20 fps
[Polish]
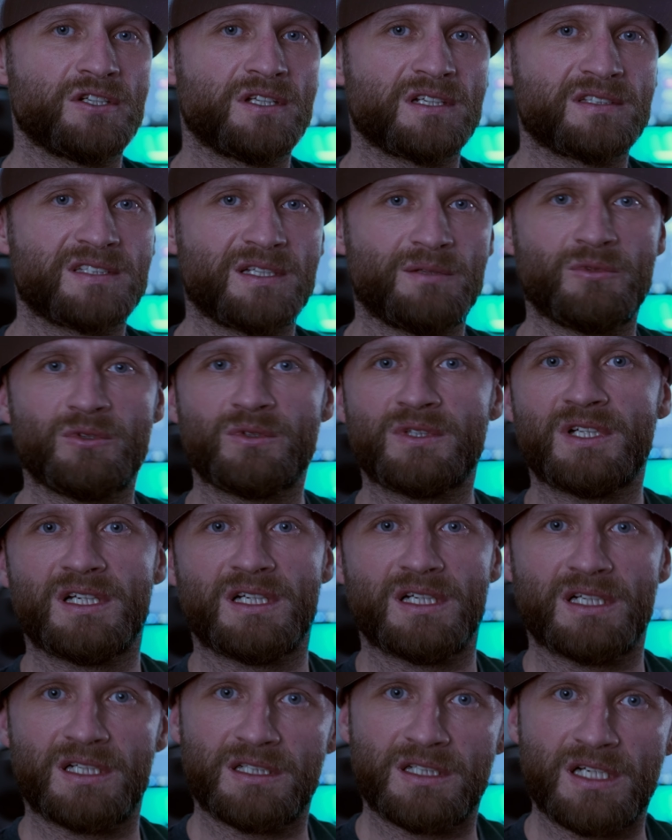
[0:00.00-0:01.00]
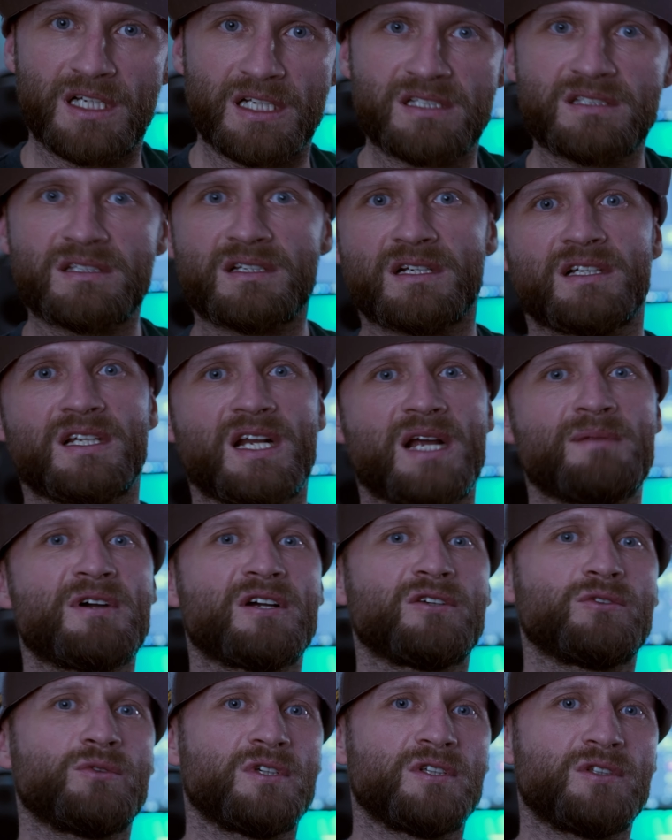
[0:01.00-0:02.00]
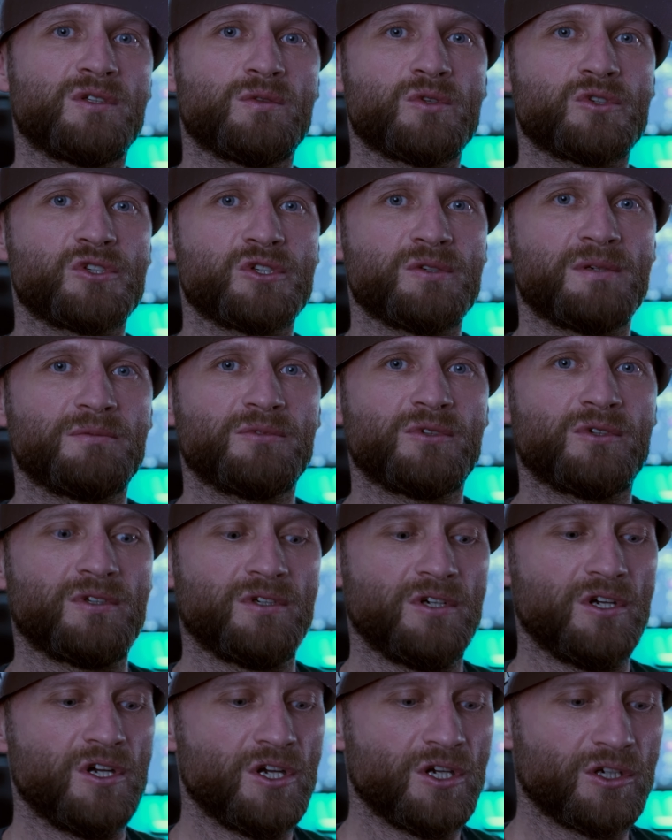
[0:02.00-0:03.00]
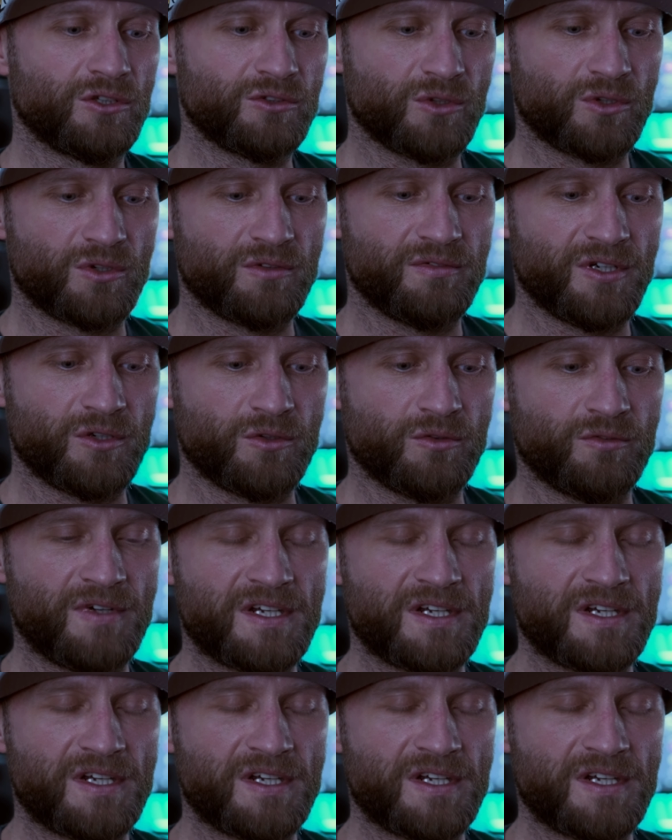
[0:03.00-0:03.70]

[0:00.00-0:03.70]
Tak samo na ekstra gramach, które dołożyłem do, do roweru.